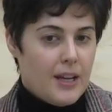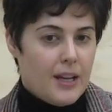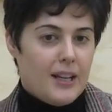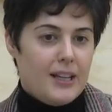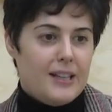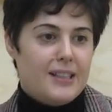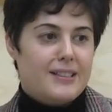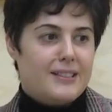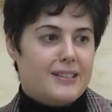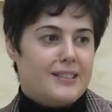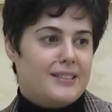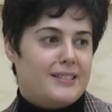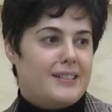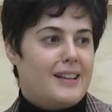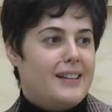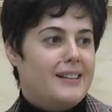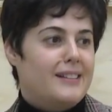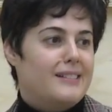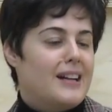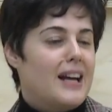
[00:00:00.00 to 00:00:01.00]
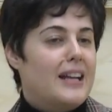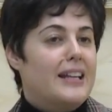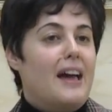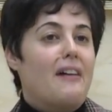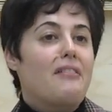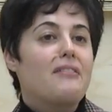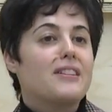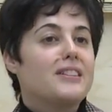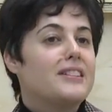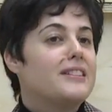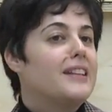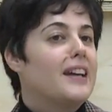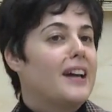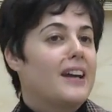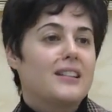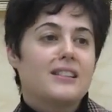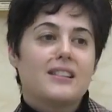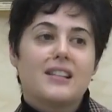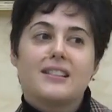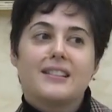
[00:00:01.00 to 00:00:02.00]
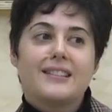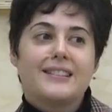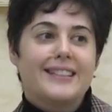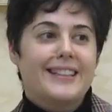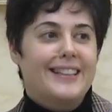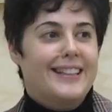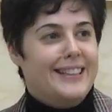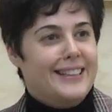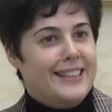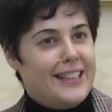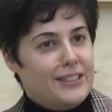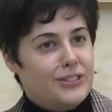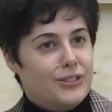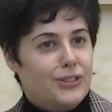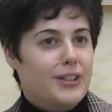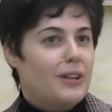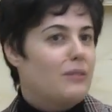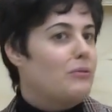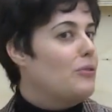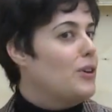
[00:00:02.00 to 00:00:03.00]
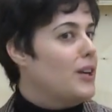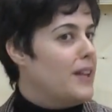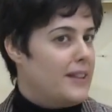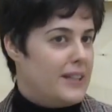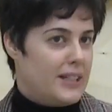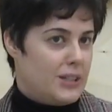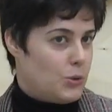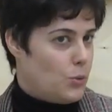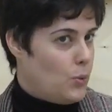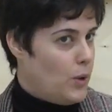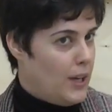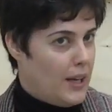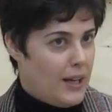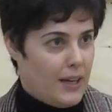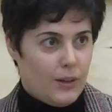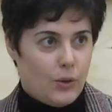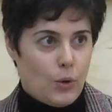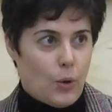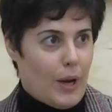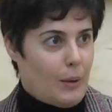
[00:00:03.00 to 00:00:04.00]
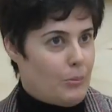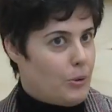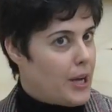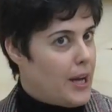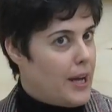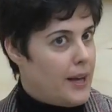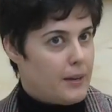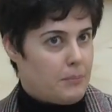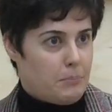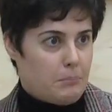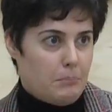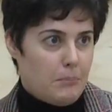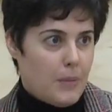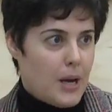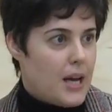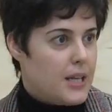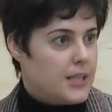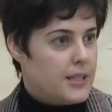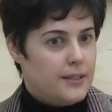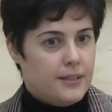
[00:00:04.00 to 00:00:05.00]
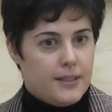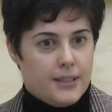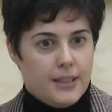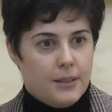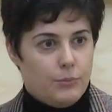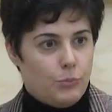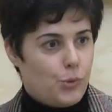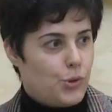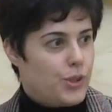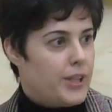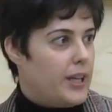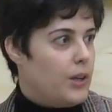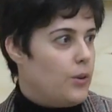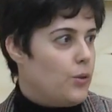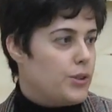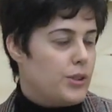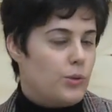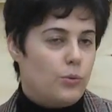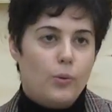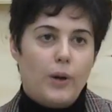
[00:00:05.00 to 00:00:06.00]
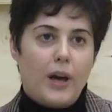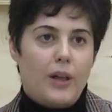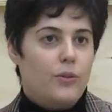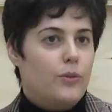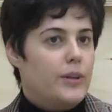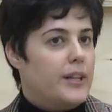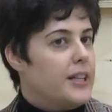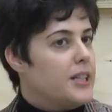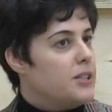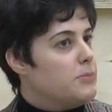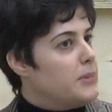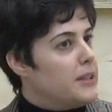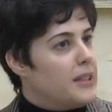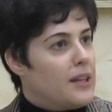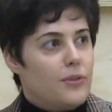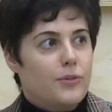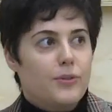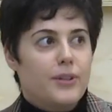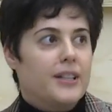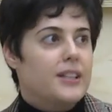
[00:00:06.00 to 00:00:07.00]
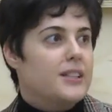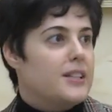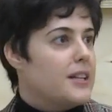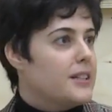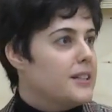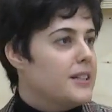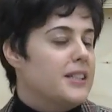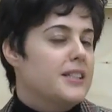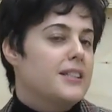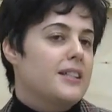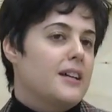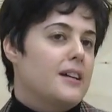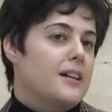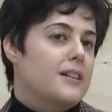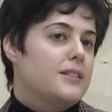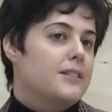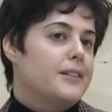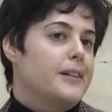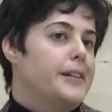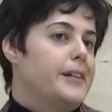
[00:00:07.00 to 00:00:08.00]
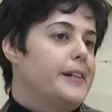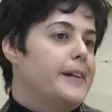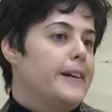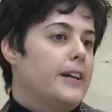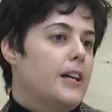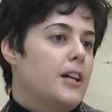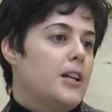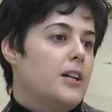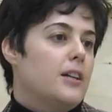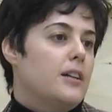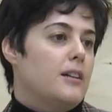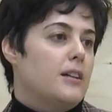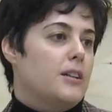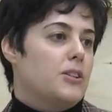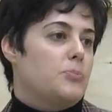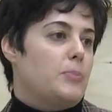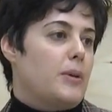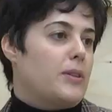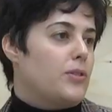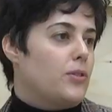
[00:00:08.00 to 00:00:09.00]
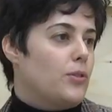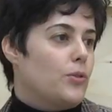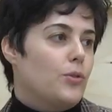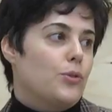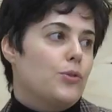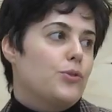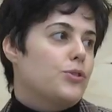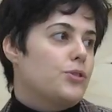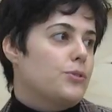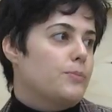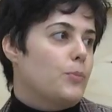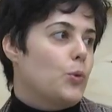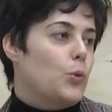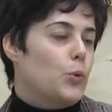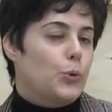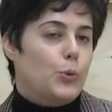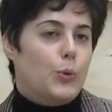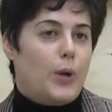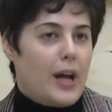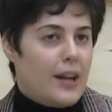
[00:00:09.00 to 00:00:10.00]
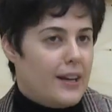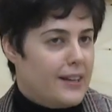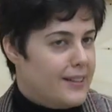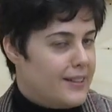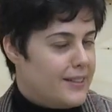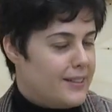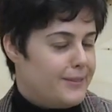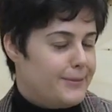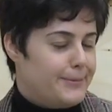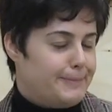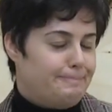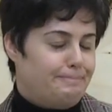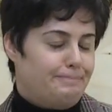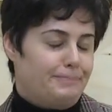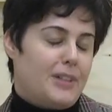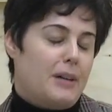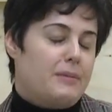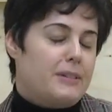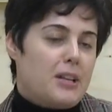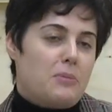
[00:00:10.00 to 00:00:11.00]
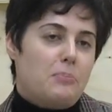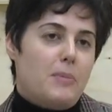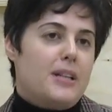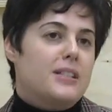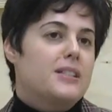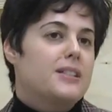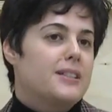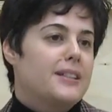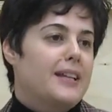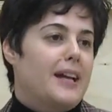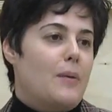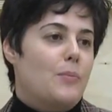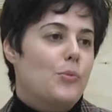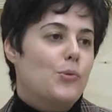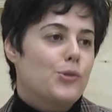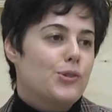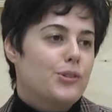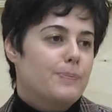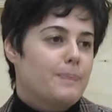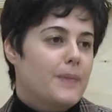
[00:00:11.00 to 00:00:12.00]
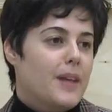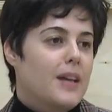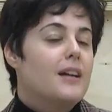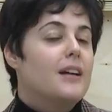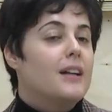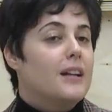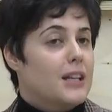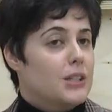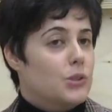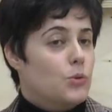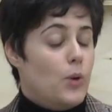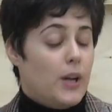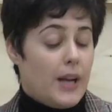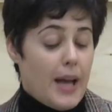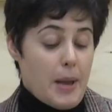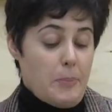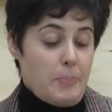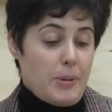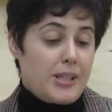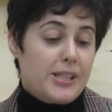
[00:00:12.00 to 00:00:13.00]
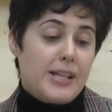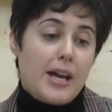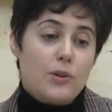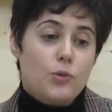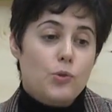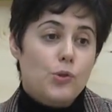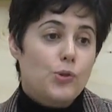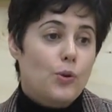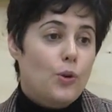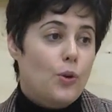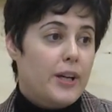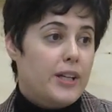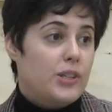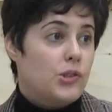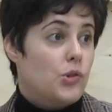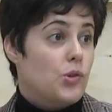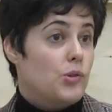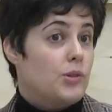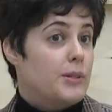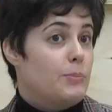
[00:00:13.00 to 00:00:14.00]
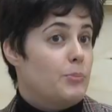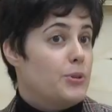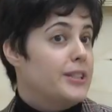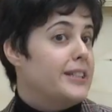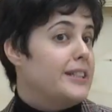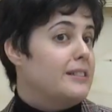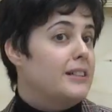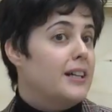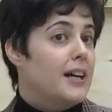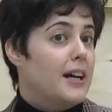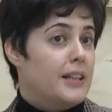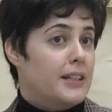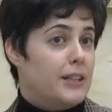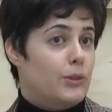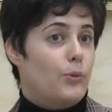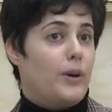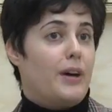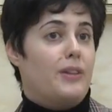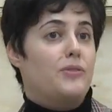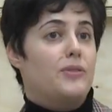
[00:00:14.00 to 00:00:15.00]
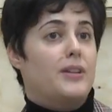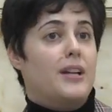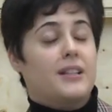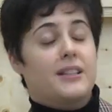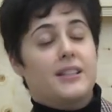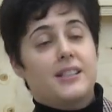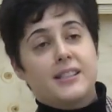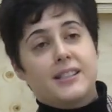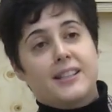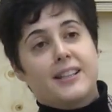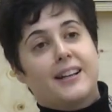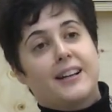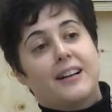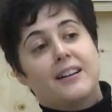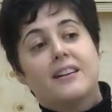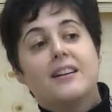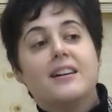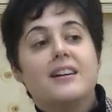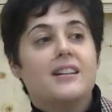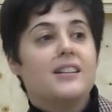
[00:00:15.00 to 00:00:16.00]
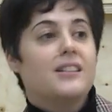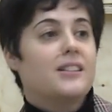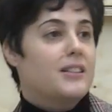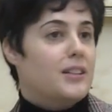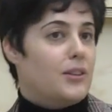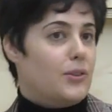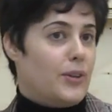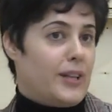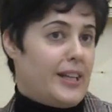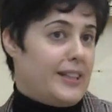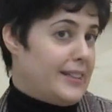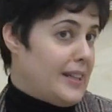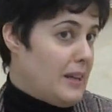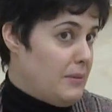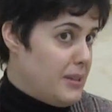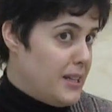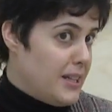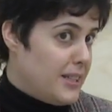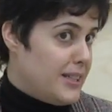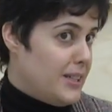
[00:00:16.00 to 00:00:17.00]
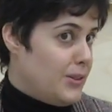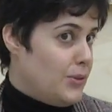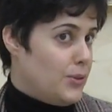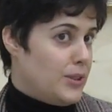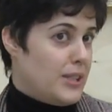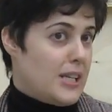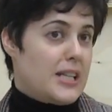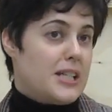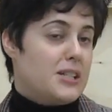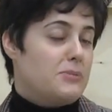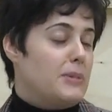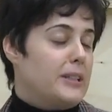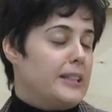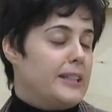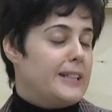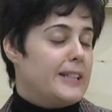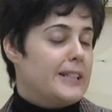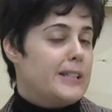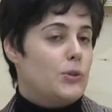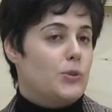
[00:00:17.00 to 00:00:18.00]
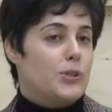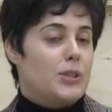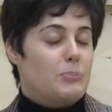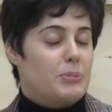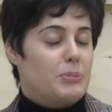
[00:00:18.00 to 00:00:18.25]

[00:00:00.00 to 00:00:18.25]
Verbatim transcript: las eh, alianzas indigestas entre el dentro y el fuera de la escuela, el colaborar más entre museos, educadores, mediadores, artistas, eh, espacios culturales, abrir más, digamos, la escuela y pensar no solo que esto se puede trabajar en educación artística, sino que atraviesa todas las materias y los